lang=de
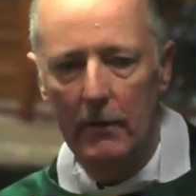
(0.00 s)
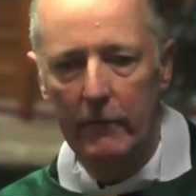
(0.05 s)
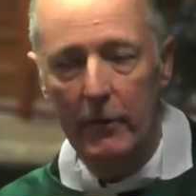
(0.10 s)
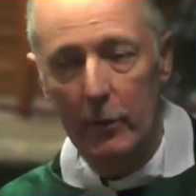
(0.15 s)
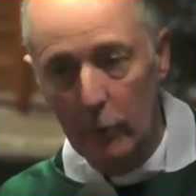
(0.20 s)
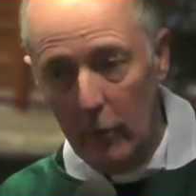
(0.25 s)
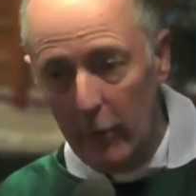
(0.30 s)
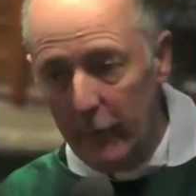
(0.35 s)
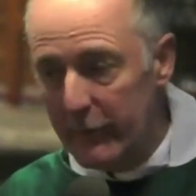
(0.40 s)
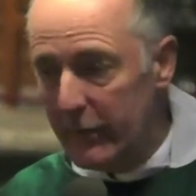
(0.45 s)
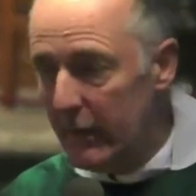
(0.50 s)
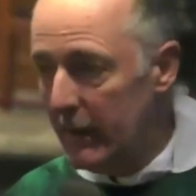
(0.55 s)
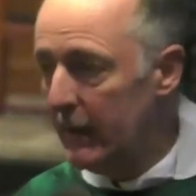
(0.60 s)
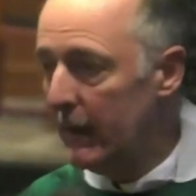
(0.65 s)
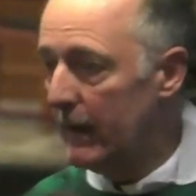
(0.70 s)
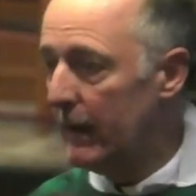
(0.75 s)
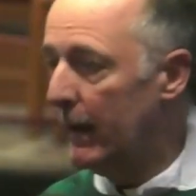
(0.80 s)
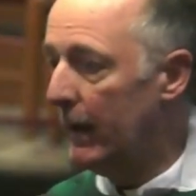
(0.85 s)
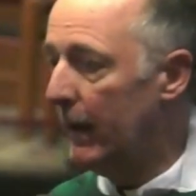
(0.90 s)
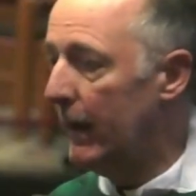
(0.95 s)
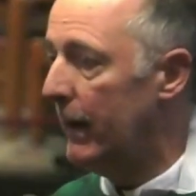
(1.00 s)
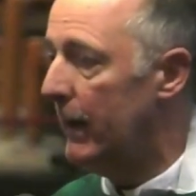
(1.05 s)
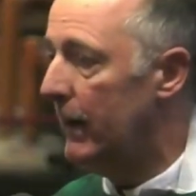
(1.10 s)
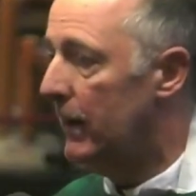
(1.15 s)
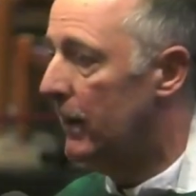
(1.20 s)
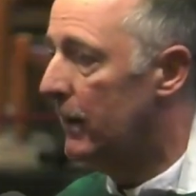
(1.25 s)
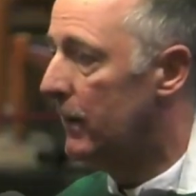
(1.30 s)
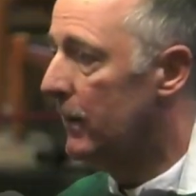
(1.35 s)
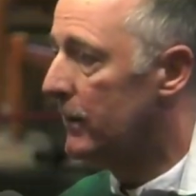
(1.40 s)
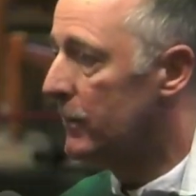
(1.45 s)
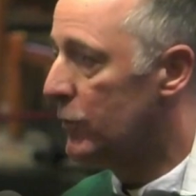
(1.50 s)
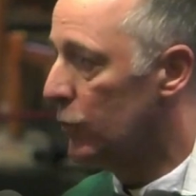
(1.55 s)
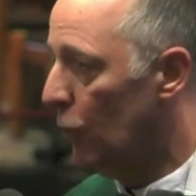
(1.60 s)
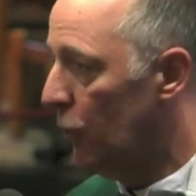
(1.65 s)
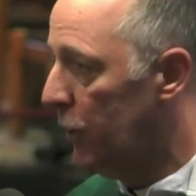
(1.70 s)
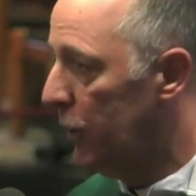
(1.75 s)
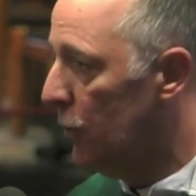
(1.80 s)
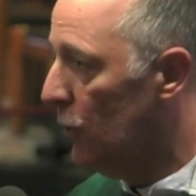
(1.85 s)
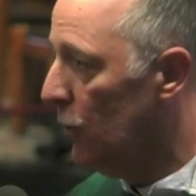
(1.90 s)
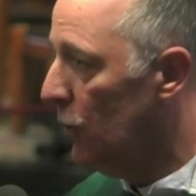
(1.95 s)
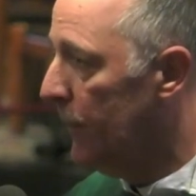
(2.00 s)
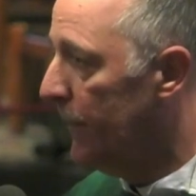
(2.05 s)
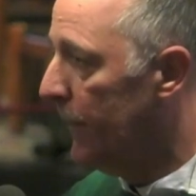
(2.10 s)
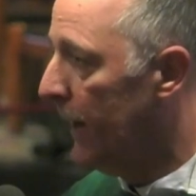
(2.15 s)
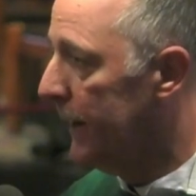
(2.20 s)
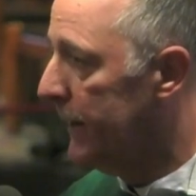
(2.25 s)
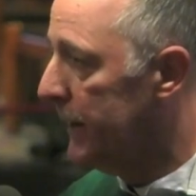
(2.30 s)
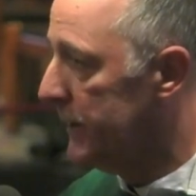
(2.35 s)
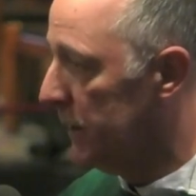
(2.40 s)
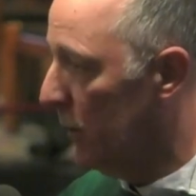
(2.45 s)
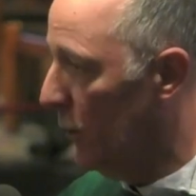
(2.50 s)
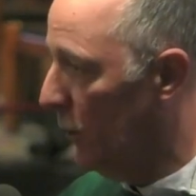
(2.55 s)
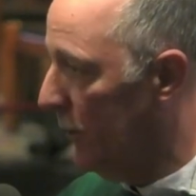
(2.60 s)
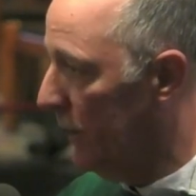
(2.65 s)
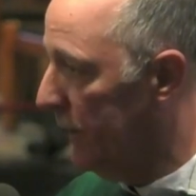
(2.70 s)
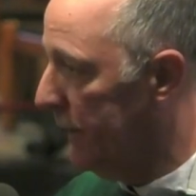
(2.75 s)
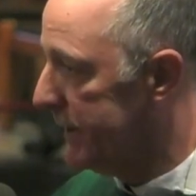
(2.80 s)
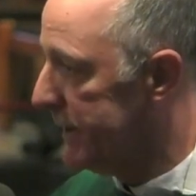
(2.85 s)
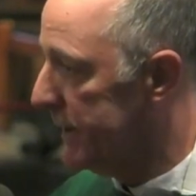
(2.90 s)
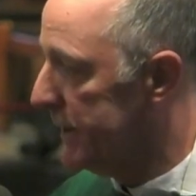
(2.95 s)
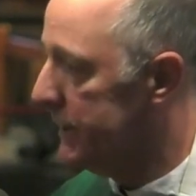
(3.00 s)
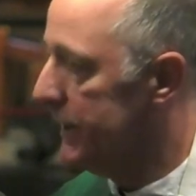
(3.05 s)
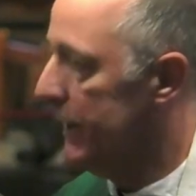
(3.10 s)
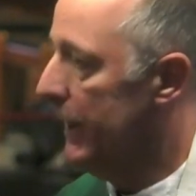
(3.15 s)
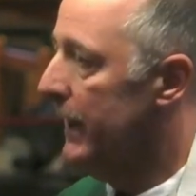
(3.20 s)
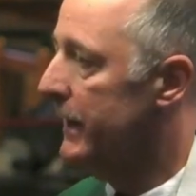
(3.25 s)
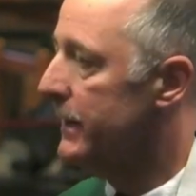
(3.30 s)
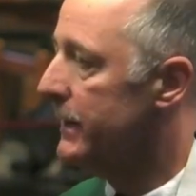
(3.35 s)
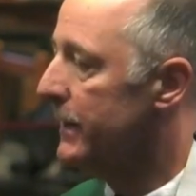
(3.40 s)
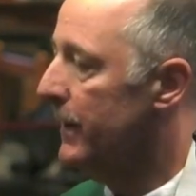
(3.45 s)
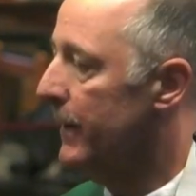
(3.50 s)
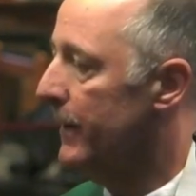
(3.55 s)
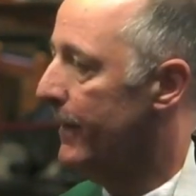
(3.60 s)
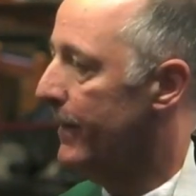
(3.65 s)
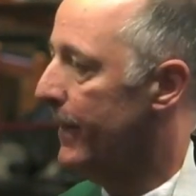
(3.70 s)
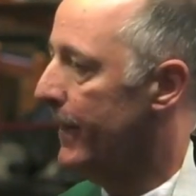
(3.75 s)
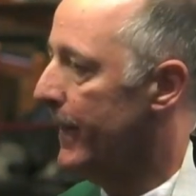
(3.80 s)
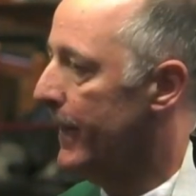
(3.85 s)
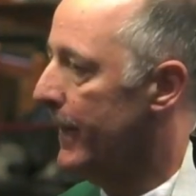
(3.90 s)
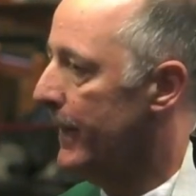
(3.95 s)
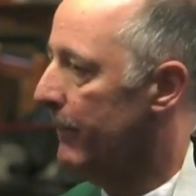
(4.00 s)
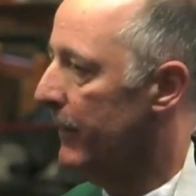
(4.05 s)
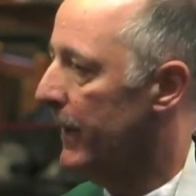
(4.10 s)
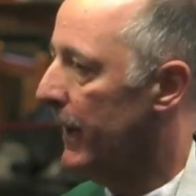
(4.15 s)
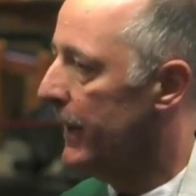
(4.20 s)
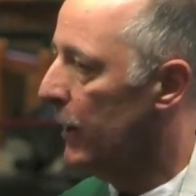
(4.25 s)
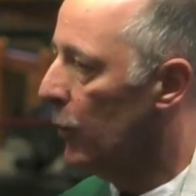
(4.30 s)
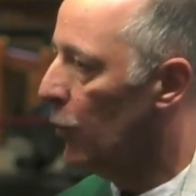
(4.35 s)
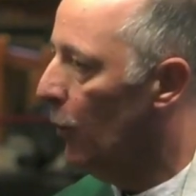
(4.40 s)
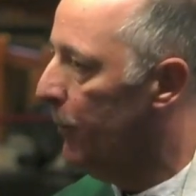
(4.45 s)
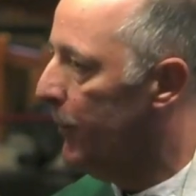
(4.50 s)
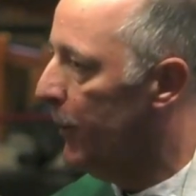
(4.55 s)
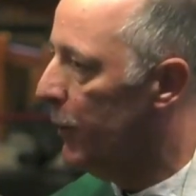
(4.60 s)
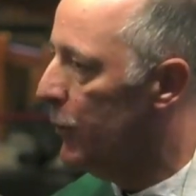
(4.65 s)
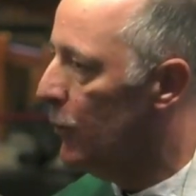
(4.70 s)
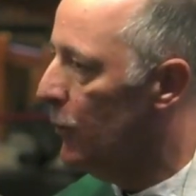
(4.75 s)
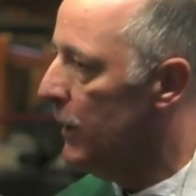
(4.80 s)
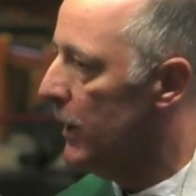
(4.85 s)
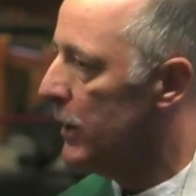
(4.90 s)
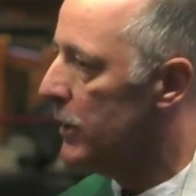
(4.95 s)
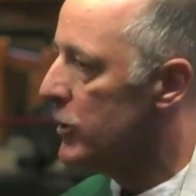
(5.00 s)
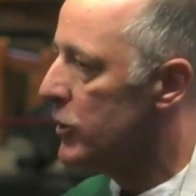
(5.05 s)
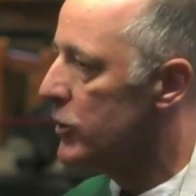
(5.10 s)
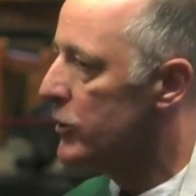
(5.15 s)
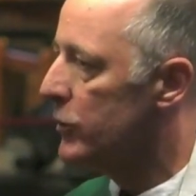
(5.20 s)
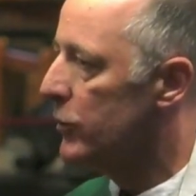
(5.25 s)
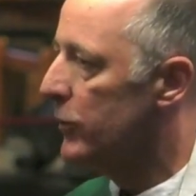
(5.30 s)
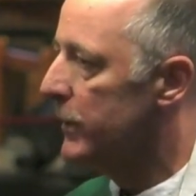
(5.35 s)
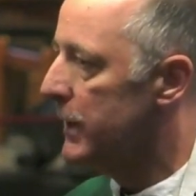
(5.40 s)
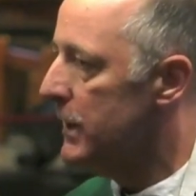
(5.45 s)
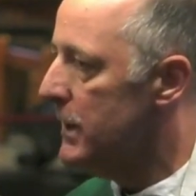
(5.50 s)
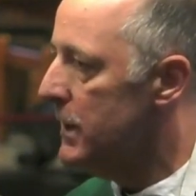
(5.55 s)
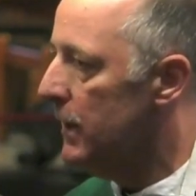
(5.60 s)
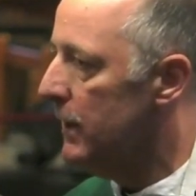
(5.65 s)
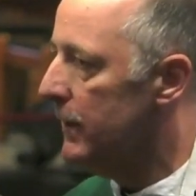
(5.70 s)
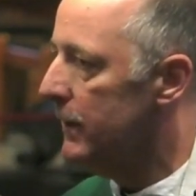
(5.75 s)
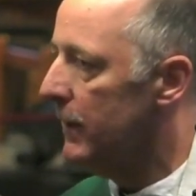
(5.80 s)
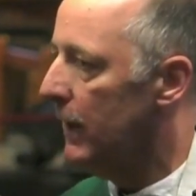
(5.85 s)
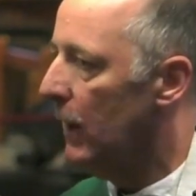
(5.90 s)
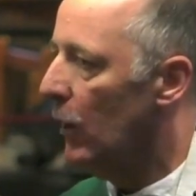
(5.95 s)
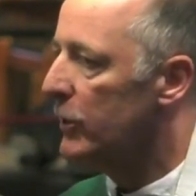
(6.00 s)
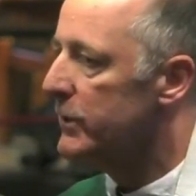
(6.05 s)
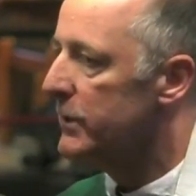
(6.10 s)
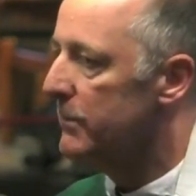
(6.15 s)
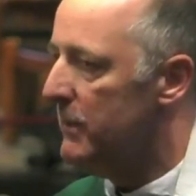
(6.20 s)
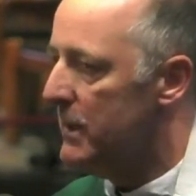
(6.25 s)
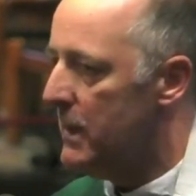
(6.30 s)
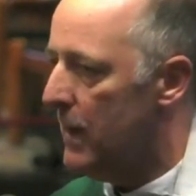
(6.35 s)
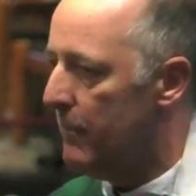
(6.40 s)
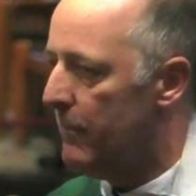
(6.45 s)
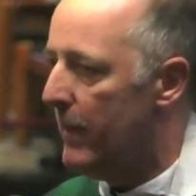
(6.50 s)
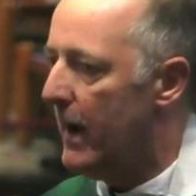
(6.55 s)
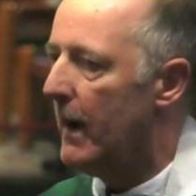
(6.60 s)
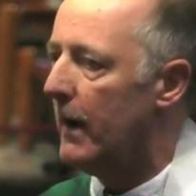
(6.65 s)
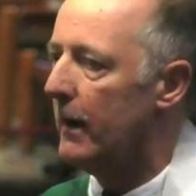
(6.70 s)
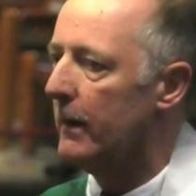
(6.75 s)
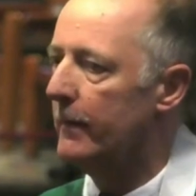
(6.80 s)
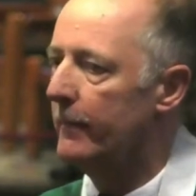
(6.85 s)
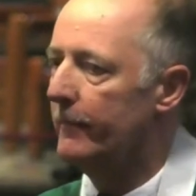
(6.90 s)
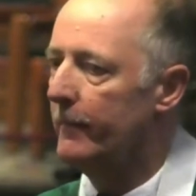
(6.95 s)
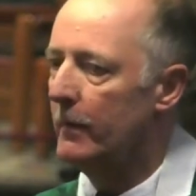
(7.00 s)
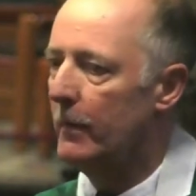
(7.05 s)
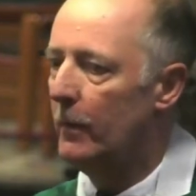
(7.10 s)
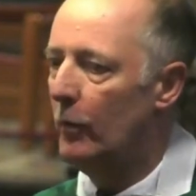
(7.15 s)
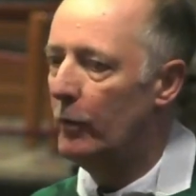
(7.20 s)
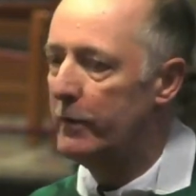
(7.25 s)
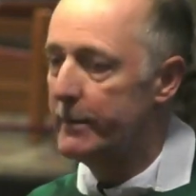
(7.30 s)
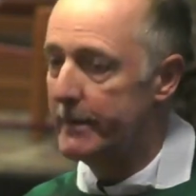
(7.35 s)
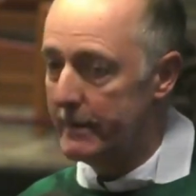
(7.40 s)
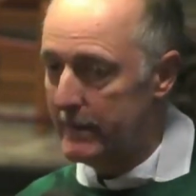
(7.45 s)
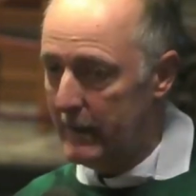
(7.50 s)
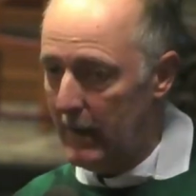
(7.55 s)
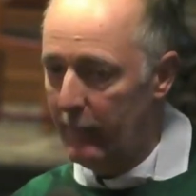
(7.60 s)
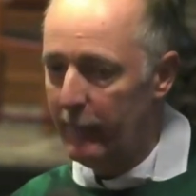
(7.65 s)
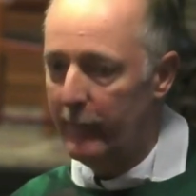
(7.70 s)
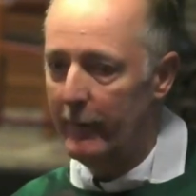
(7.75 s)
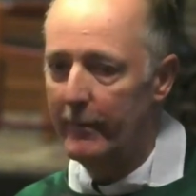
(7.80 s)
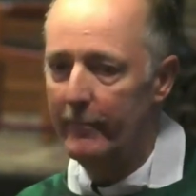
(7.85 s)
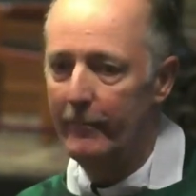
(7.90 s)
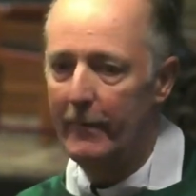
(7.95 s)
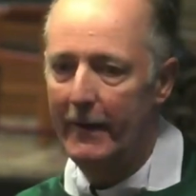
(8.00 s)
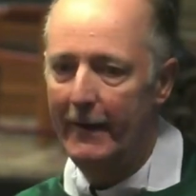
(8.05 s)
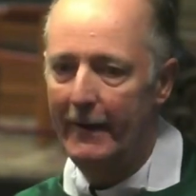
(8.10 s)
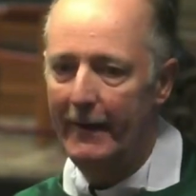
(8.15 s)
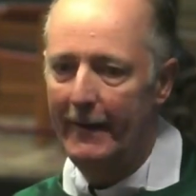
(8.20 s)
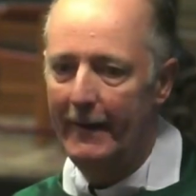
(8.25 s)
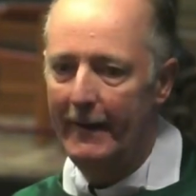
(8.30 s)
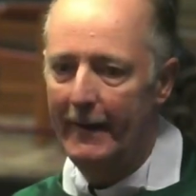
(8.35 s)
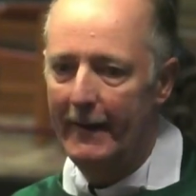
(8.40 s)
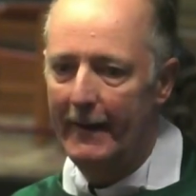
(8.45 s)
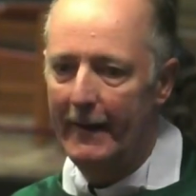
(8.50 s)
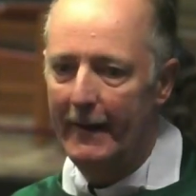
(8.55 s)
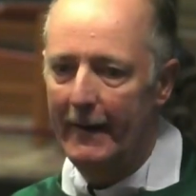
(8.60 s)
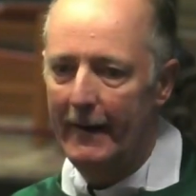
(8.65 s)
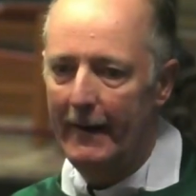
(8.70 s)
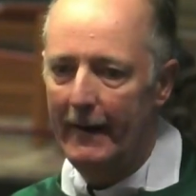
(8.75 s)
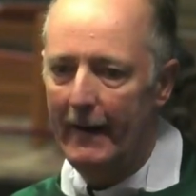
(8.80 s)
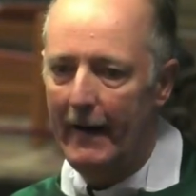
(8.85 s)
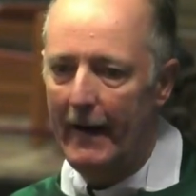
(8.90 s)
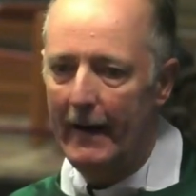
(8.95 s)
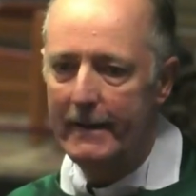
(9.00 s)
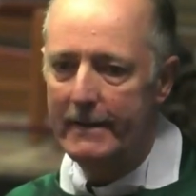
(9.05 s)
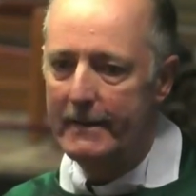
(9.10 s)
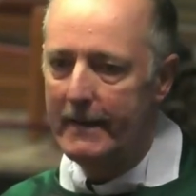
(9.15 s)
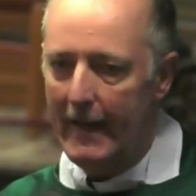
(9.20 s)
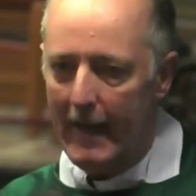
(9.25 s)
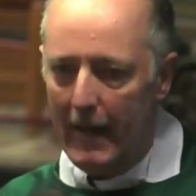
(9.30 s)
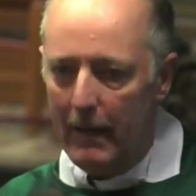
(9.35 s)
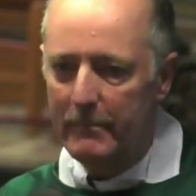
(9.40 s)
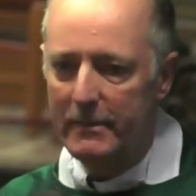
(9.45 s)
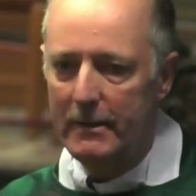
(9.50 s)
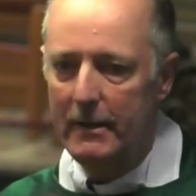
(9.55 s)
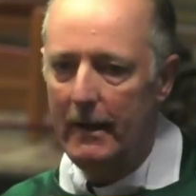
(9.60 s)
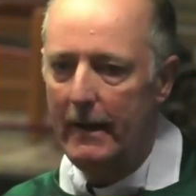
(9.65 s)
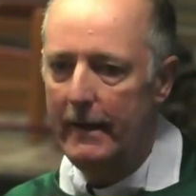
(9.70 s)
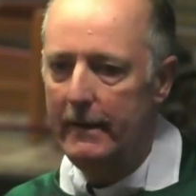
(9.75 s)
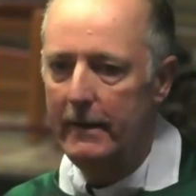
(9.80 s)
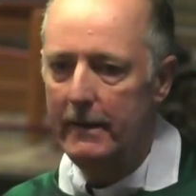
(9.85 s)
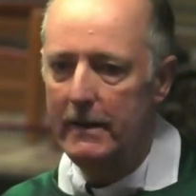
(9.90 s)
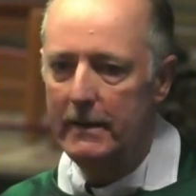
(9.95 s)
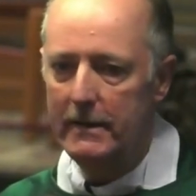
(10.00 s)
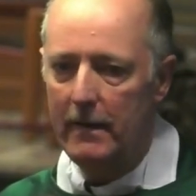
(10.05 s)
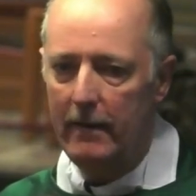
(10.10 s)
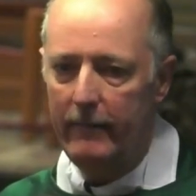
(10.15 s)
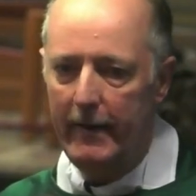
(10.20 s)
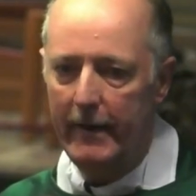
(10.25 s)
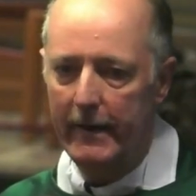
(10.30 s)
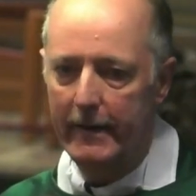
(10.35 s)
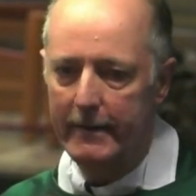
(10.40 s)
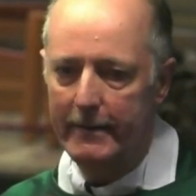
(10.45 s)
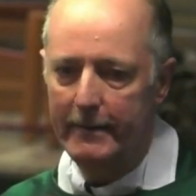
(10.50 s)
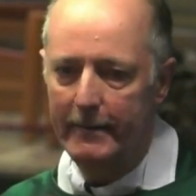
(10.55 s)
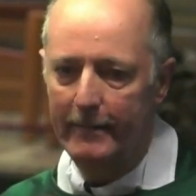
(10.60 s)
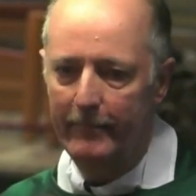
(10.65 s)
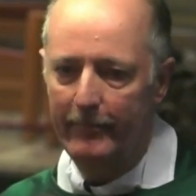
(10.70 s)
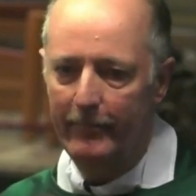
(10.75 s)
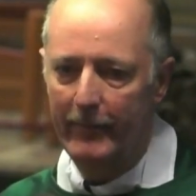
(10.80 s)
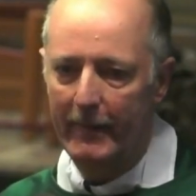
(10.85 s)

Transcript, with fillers: Wir durften in Tokio an dieser Universität mit einer Gruppe junger Studierender aus Myanmar uns treffen, eines der ärmsten Länder dieser Welt.